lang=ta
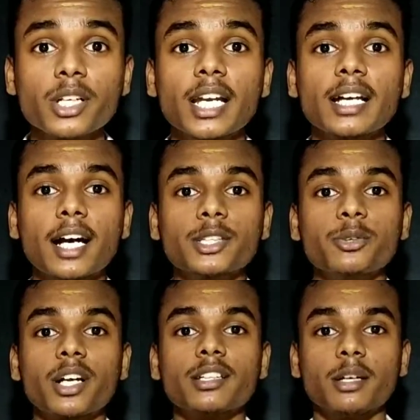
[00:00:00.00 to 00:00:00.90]
ஒரு நல்ல காற்று
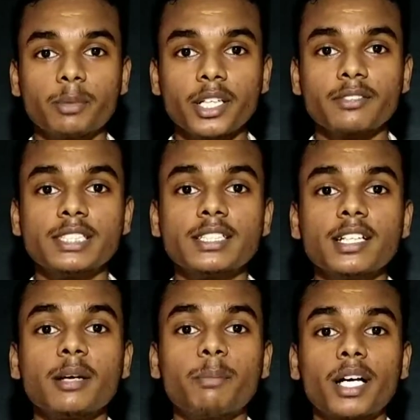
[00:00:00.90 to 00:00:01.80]
வராது அப்படின்ற விஷயத்தை
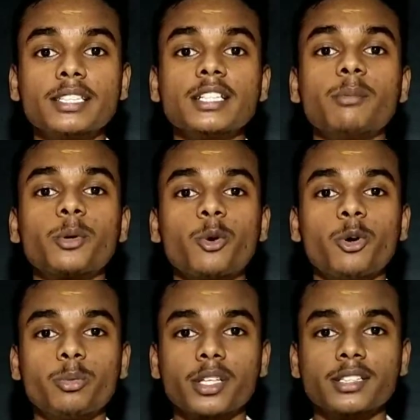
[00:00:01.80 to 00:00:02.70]
நீங்கள் பார்த்ததுக்கப்புறம்
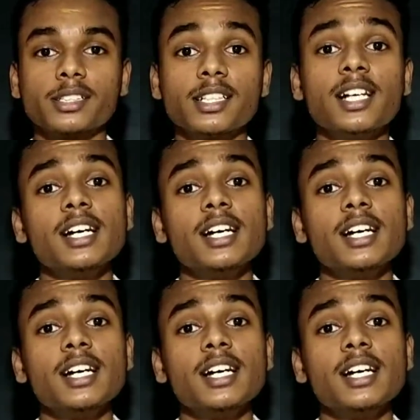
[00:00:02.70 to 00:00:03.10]
கோவப்படுறதுக்கு